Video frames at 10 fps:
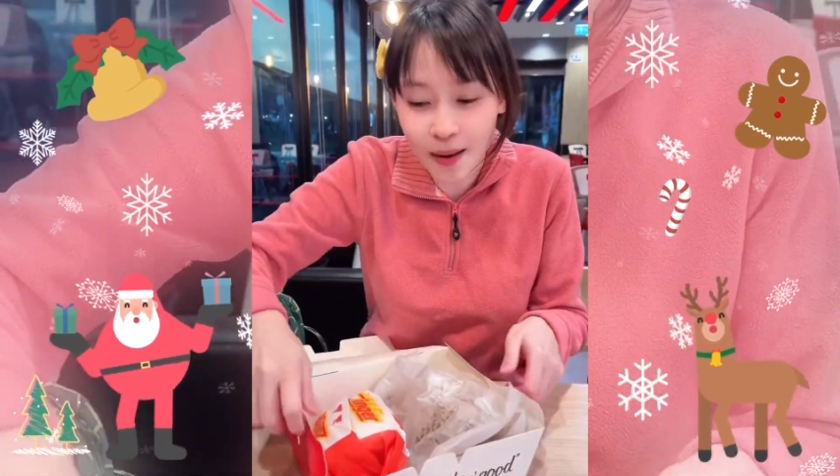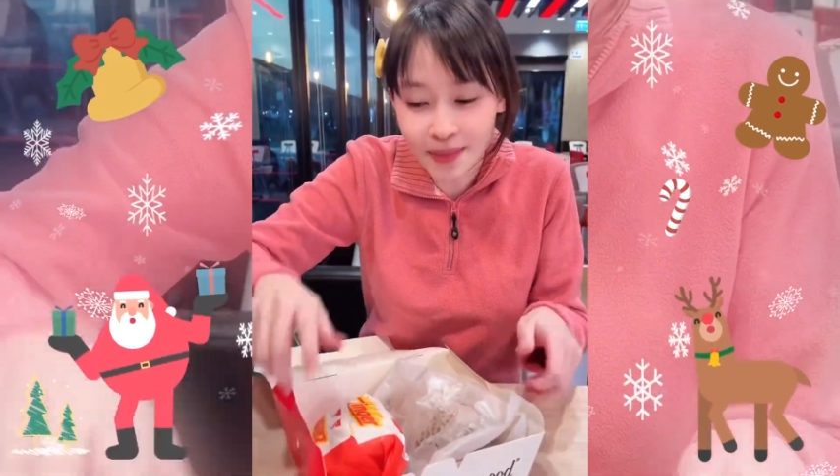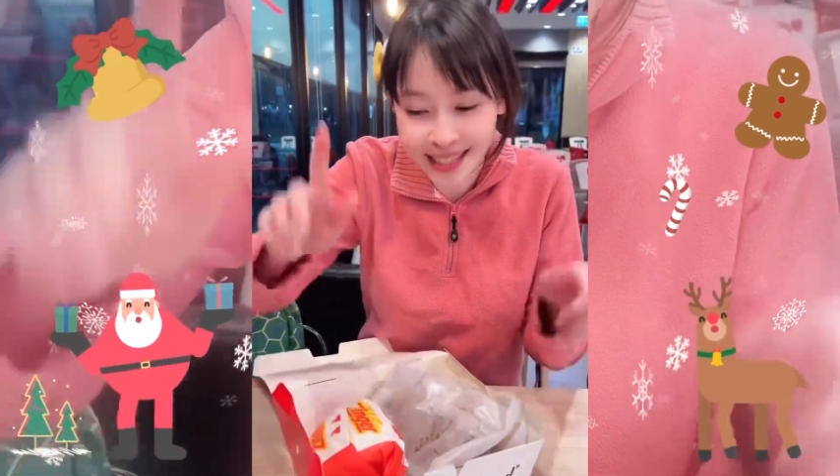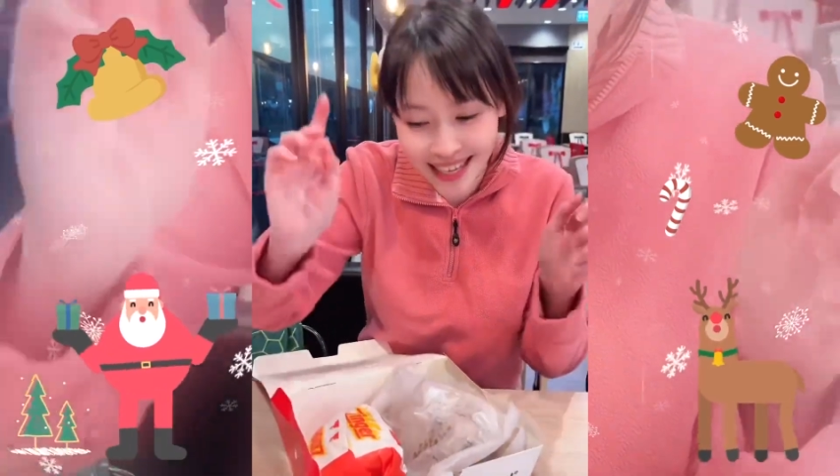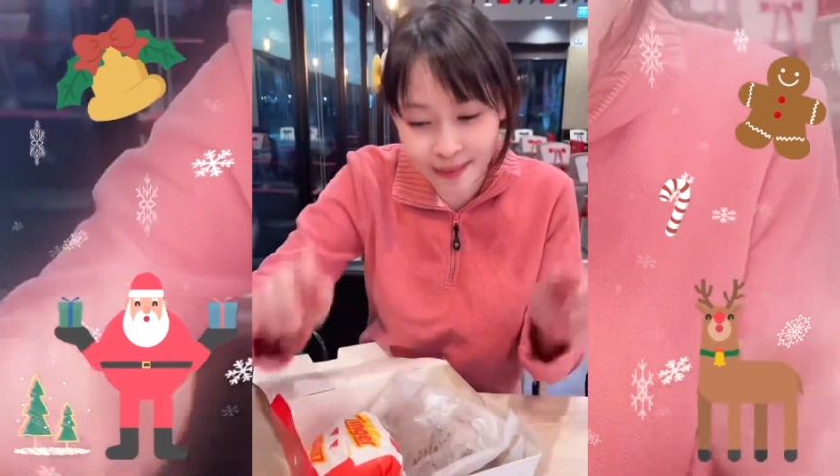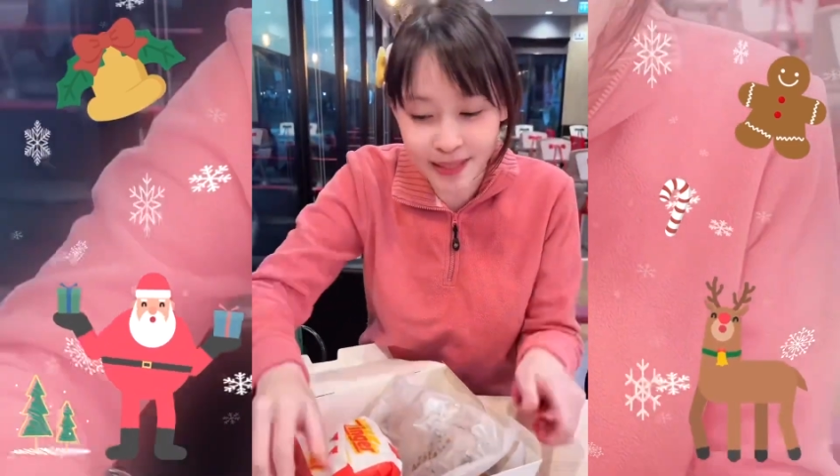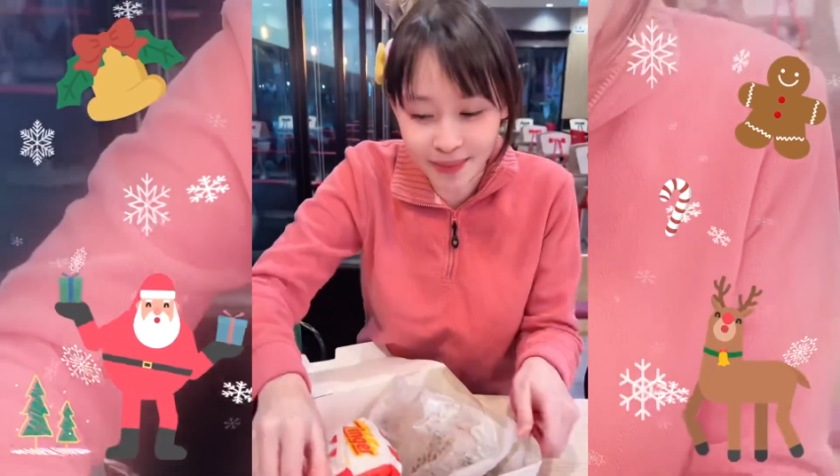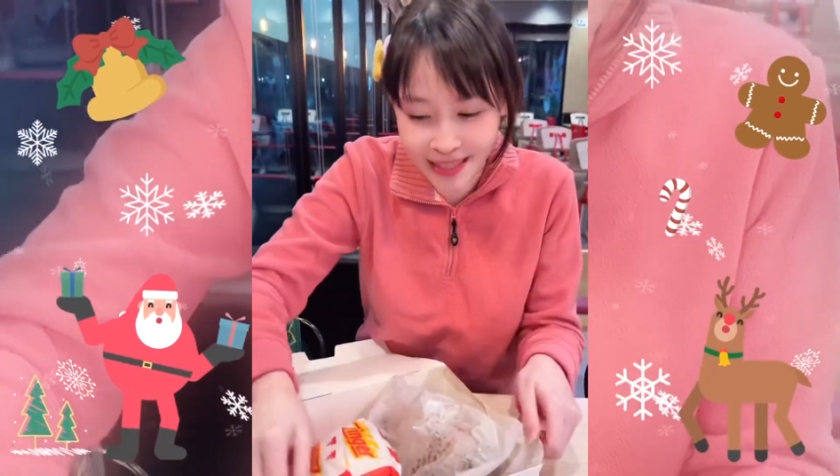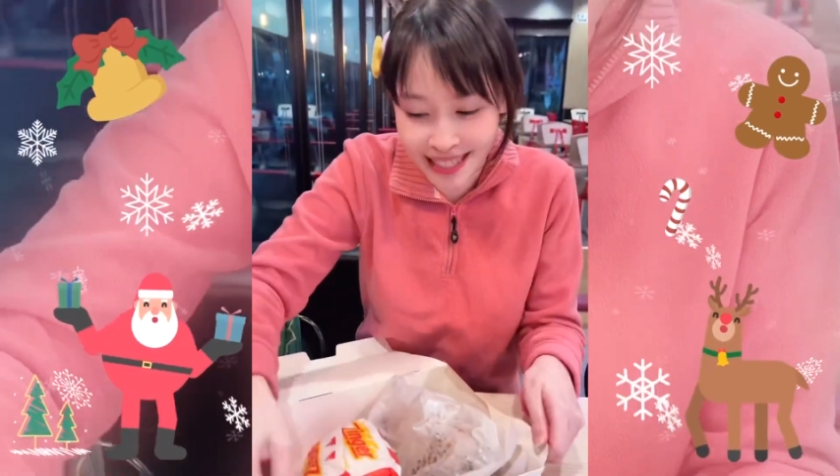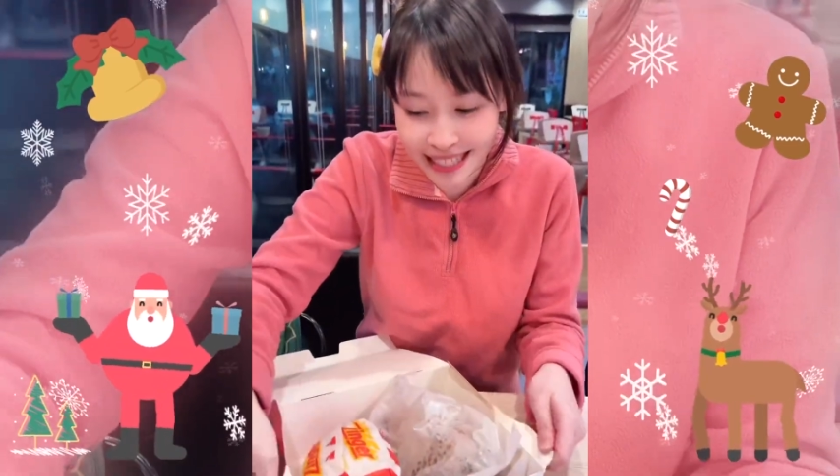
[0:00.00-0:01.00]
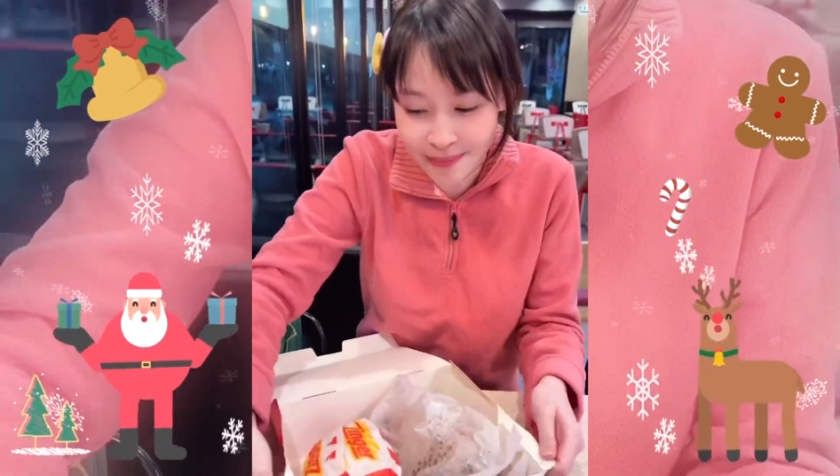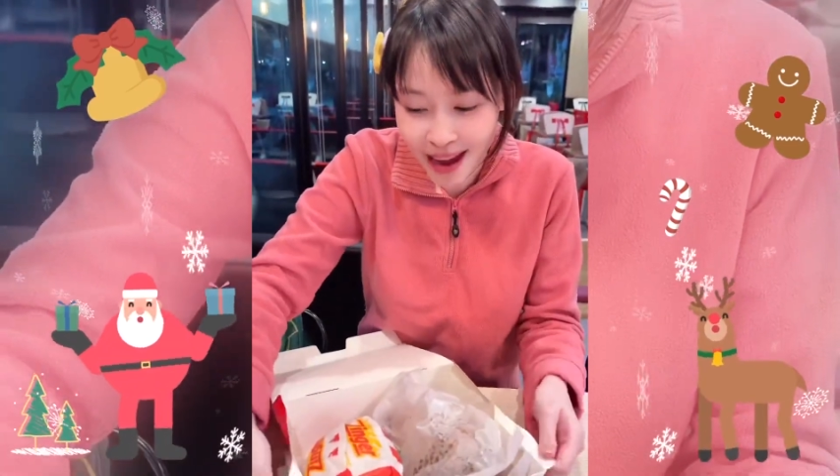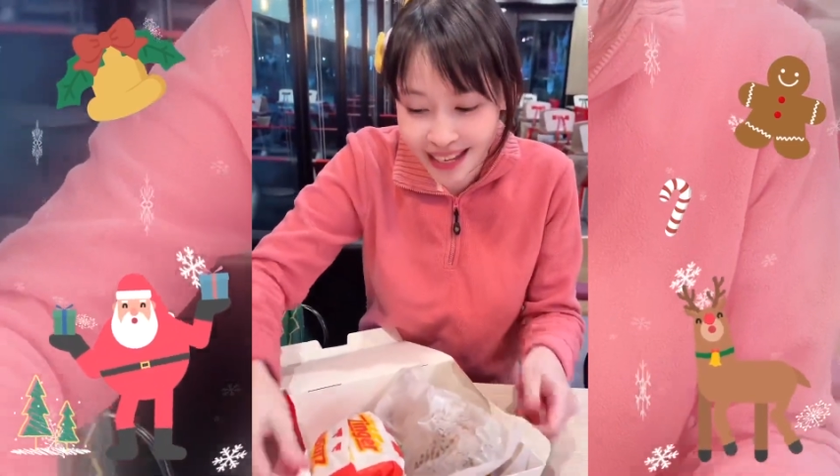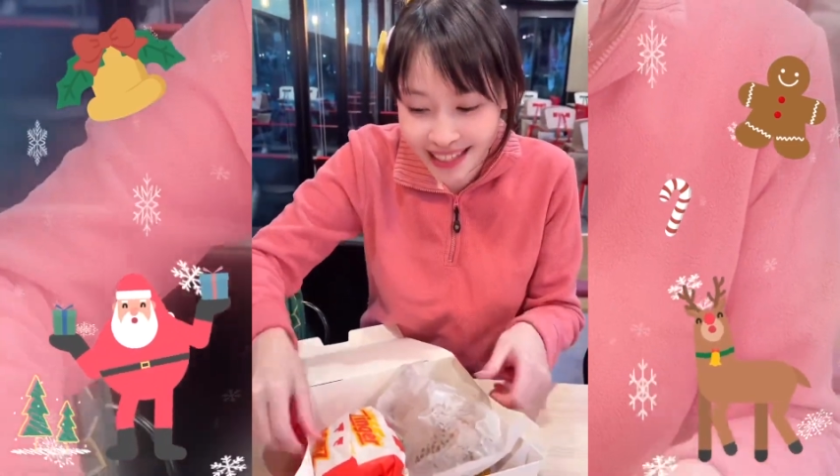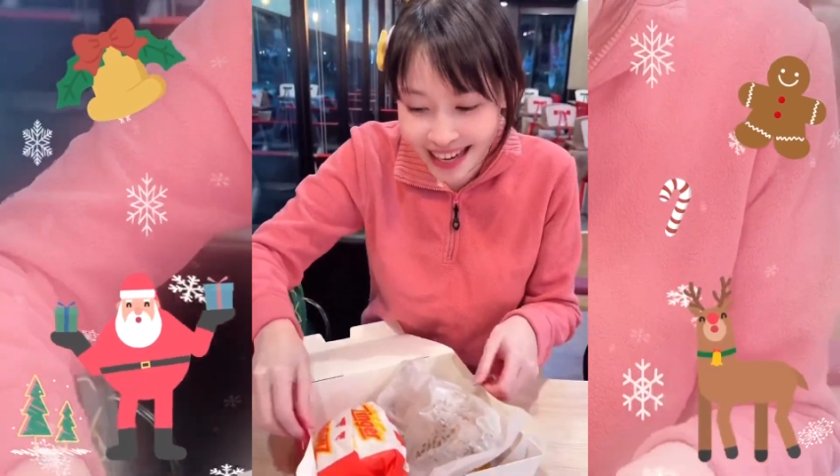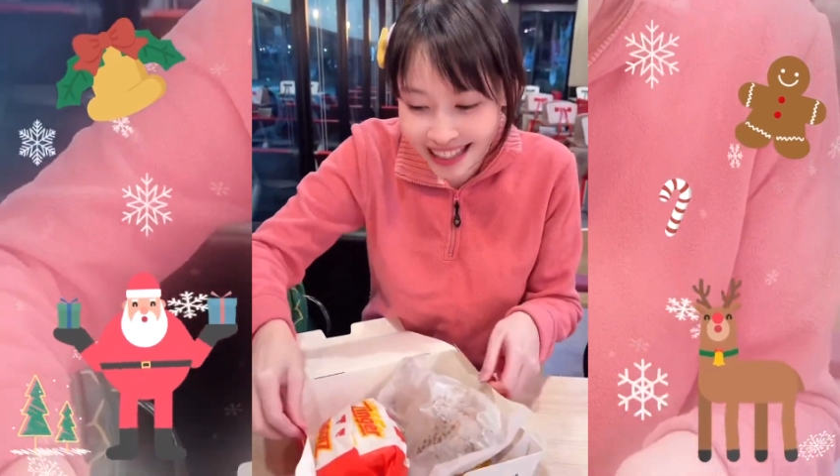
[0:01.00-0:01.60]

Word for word: ชอบสั่งเคฟซีมากินที่บ้าน